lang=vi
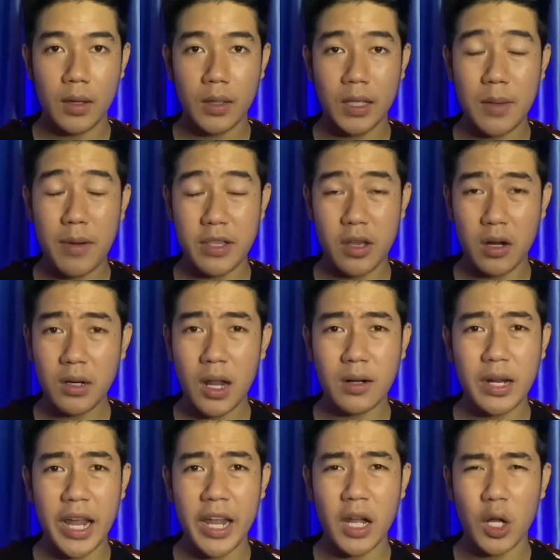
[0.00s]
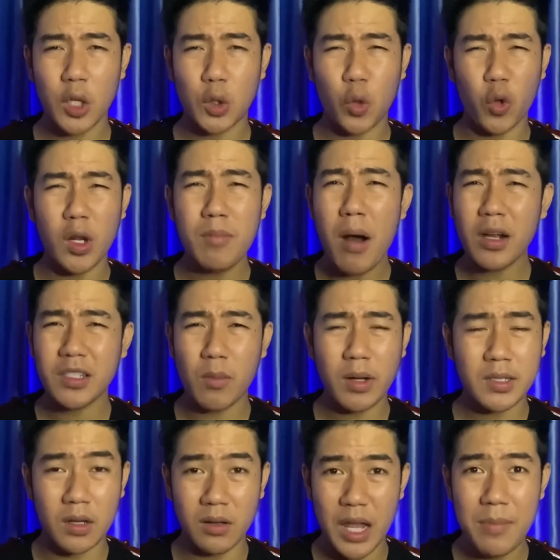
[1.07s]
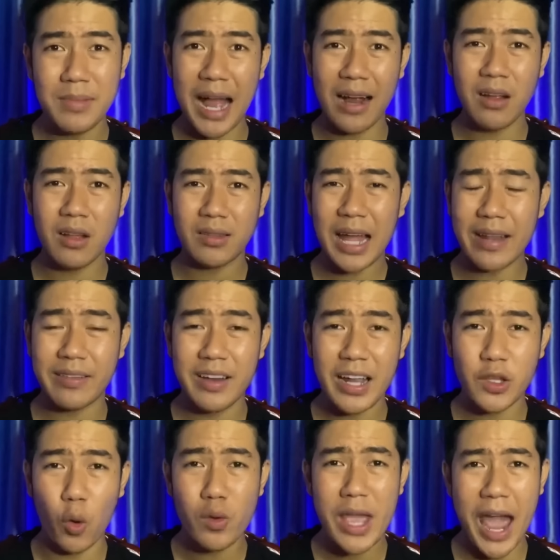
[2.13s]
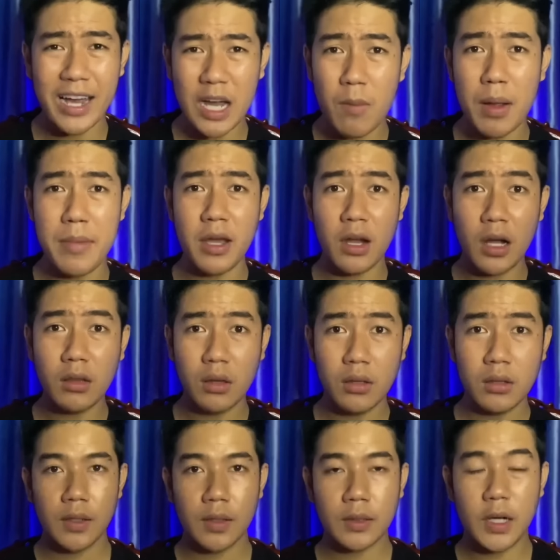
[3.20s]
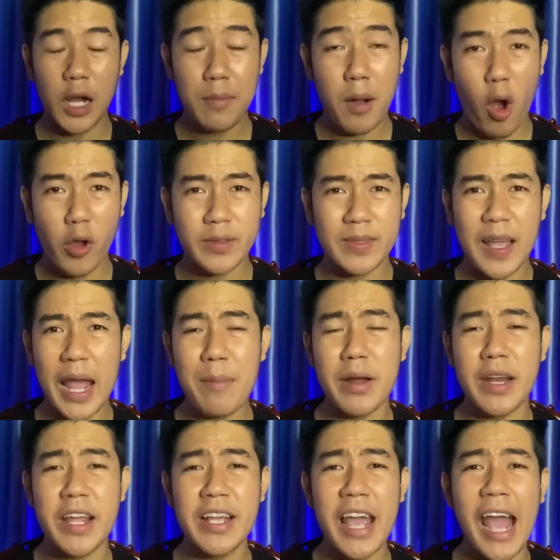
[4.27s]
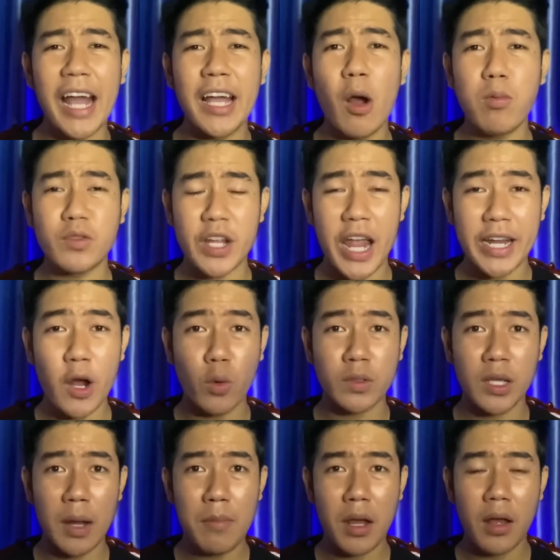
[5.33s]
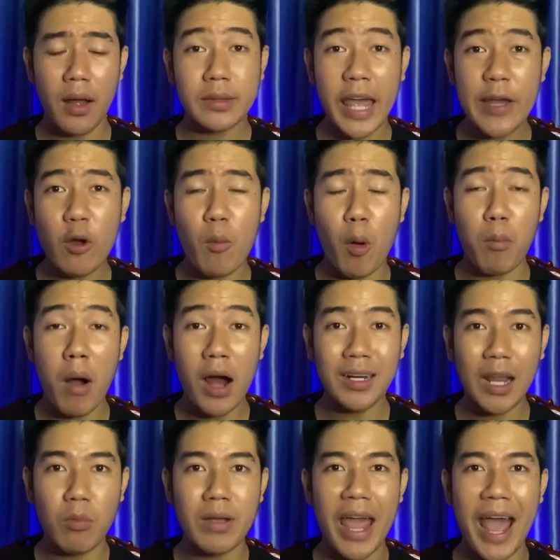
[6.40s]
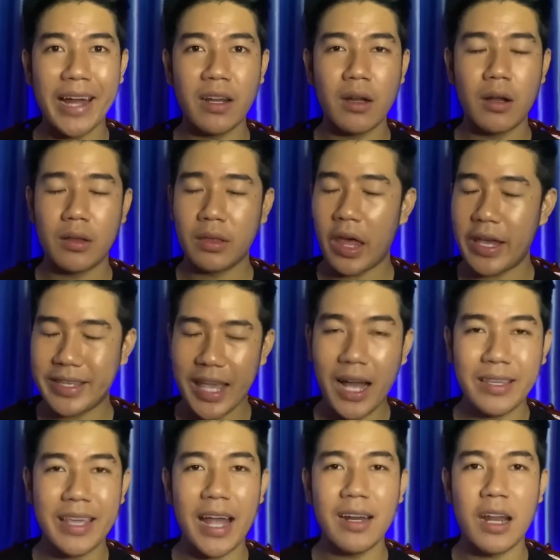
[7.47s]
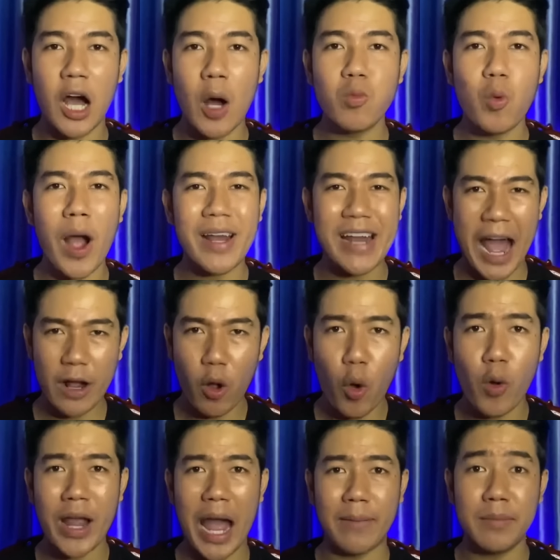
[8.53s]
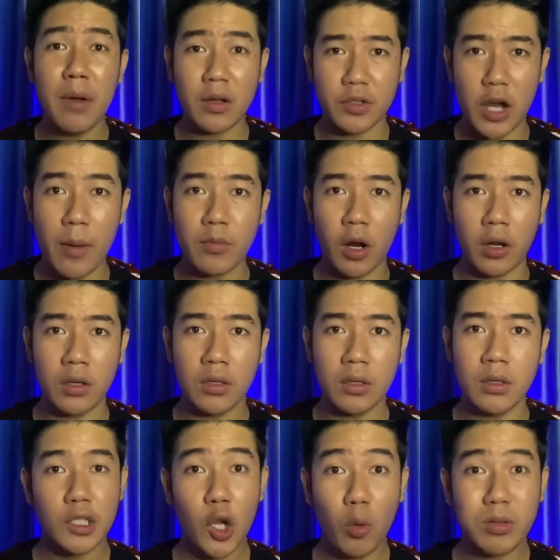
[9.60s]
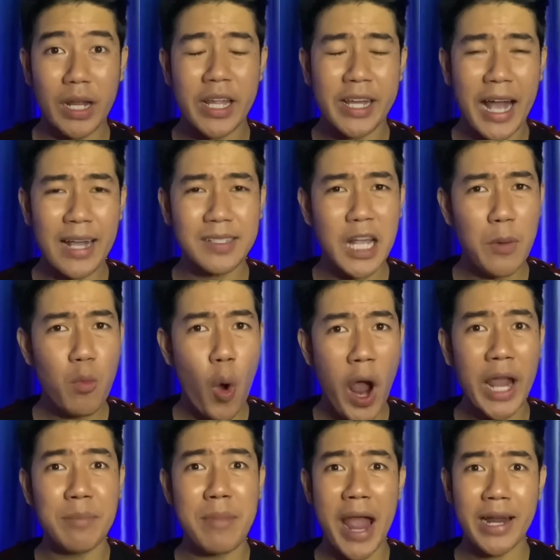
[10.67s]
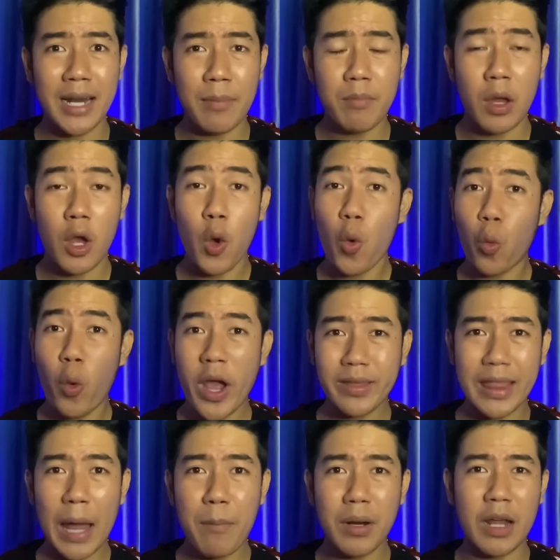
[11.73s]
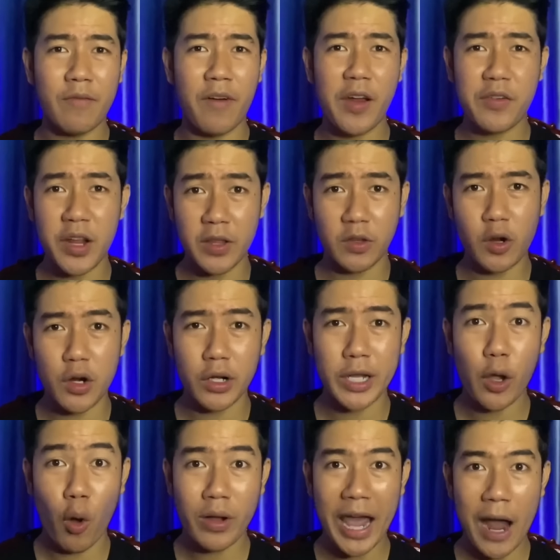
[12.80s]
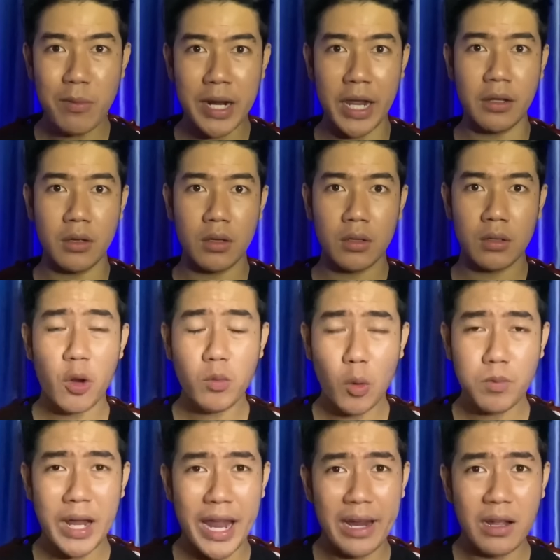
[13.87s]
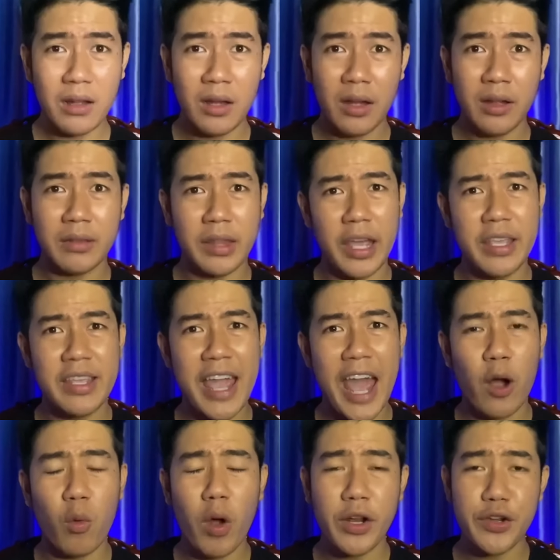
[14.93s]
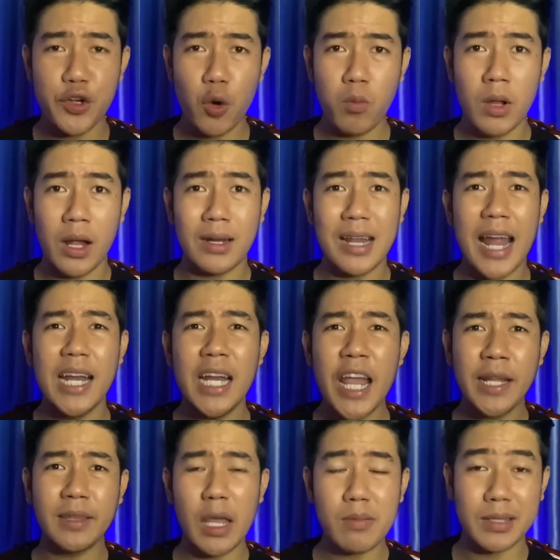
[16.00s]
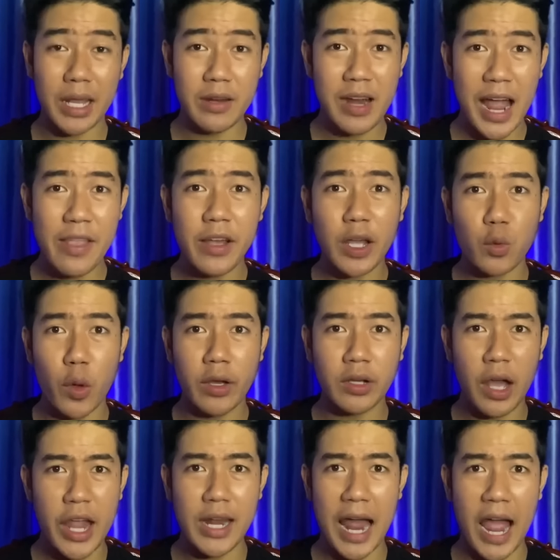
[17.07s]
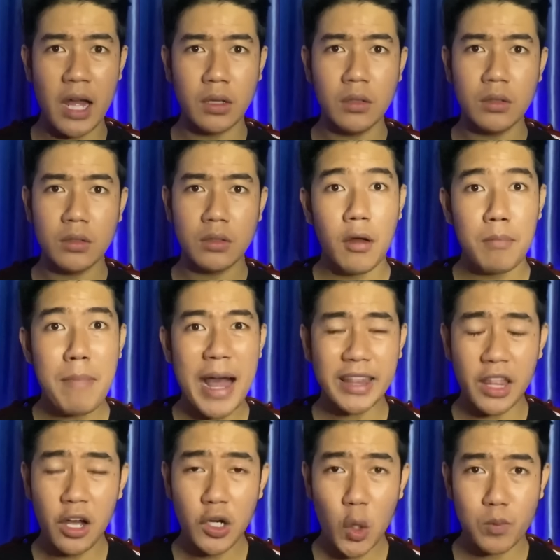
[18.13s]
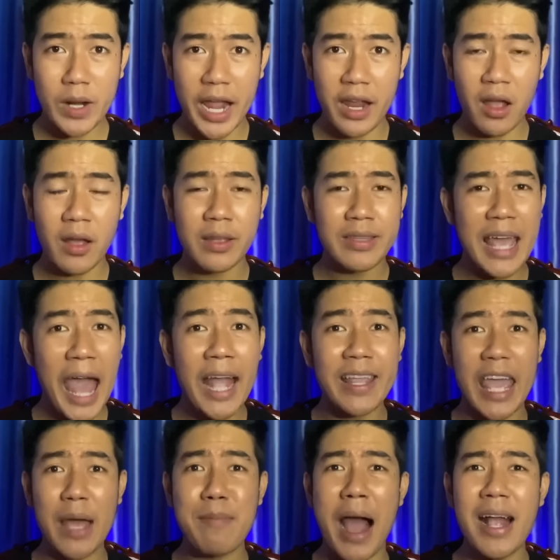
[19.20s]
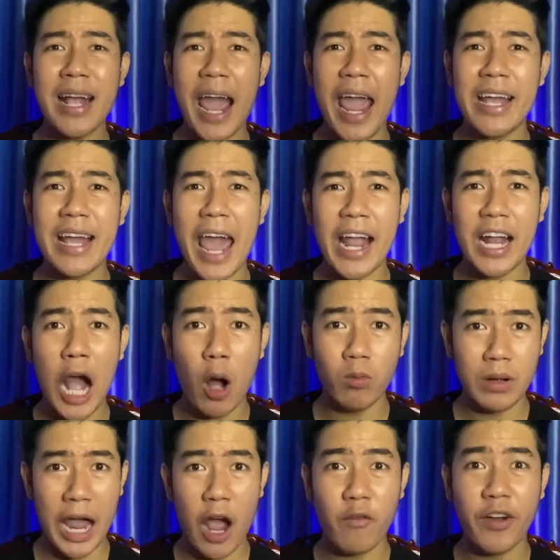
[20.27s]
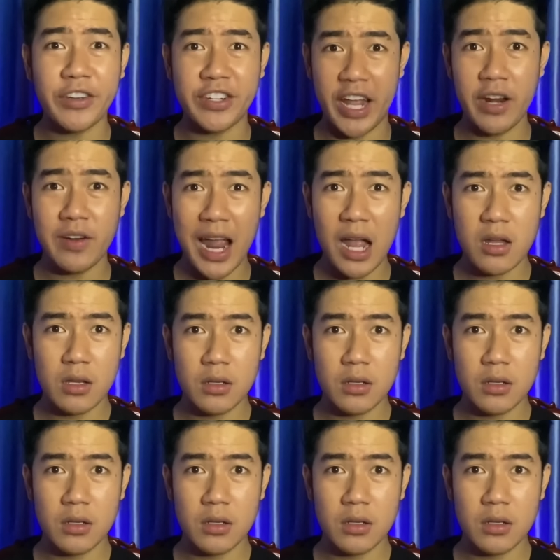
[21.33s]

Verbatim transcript: nhưng mà những lần này á tụi nó mất trong cái sự im lặng thành ra chủ nhà không ai biết hết cứ mỗi sáng mà đi ngang cái gốc tre đầu xóm á thấy có một mớ lông gà đó thì chắc chắn là hôm qua đã có con gà bị mất trộm rồi lúc này thì cả xóm hoang mang lắm quyết tâm là phải rình cho được cái con cáo này trong lúc này á thì nhà của anh trúc lại liên tiếp xảy ra những cái chuyện kỳ lạ bà tư lúc này á da dẻ bả ngày càng hồng hào và trẻ ra